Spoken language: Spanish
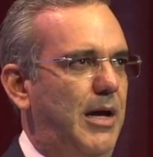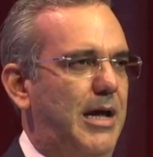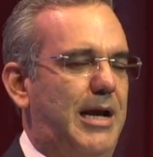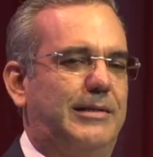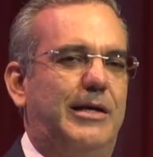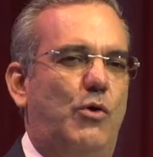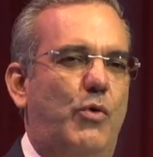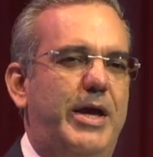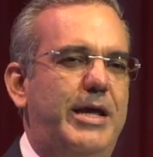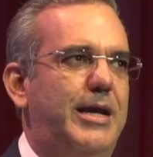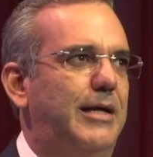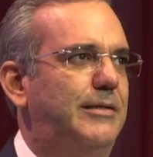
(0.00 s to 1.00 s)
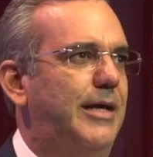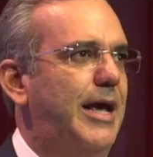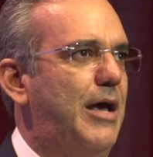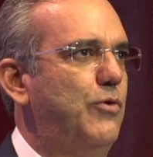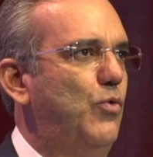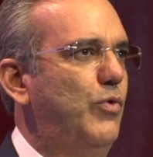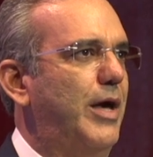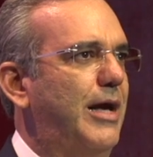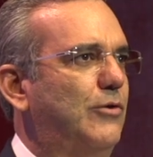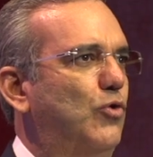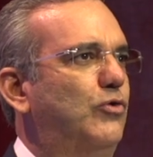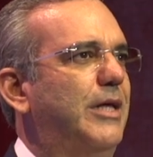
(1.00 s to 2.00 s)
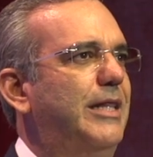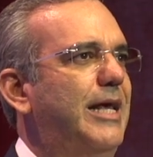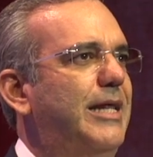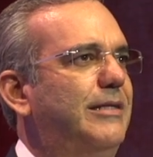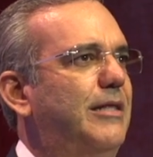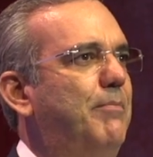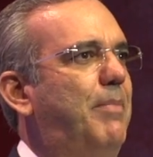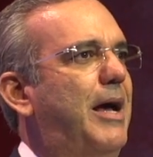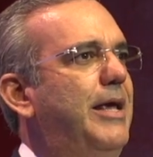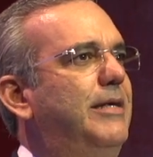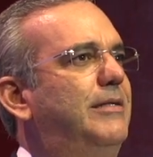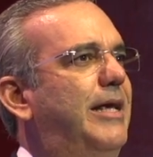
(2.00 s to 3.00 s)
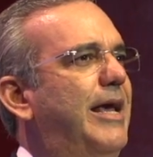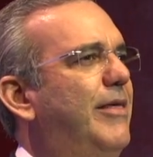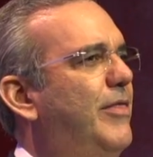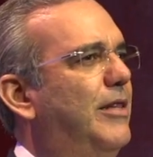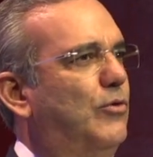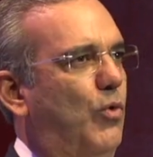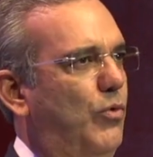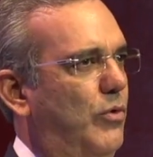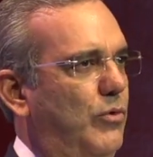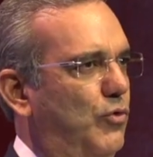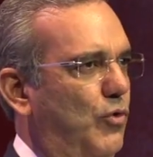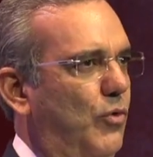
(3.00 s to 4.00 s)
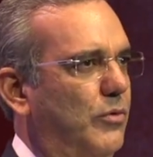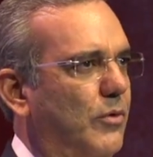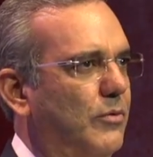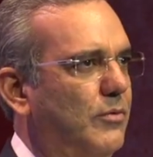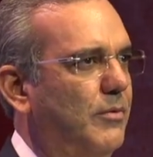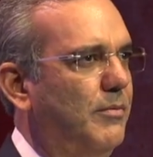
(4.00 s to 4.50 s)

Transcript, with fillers: las heroínas que ayudan a sostener este país que es de todos nosotros.